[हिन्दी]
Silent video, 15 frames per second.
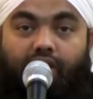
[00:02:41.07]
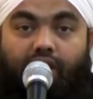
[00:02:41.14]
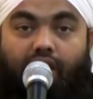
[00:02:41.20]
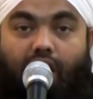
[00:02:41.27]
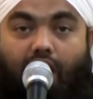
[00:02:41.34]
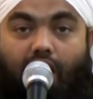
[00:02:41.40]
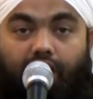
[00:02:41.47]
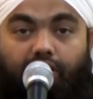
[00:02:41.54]

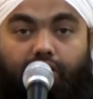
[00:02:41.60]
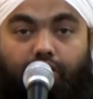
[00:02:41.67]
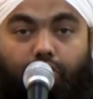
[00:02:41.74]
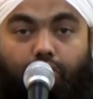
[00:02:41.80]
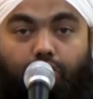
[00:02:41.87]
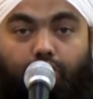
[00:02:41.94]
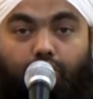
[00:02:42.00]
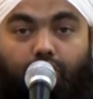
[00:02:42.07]
ये आधी
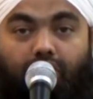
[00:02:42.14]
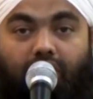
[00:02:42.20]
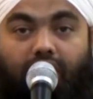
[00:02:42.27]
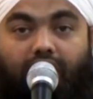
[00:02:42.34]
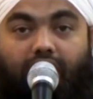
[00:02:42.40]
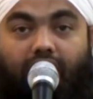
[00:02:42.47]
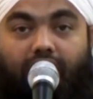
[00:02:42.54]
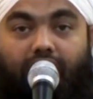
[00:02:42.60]
खजूर
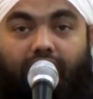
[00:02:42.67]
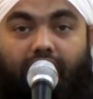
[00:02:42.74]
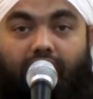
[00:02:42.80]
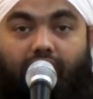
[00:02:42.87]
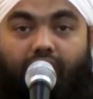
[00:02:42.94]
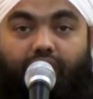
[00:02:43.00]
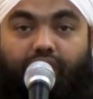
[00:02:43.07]
का क्या है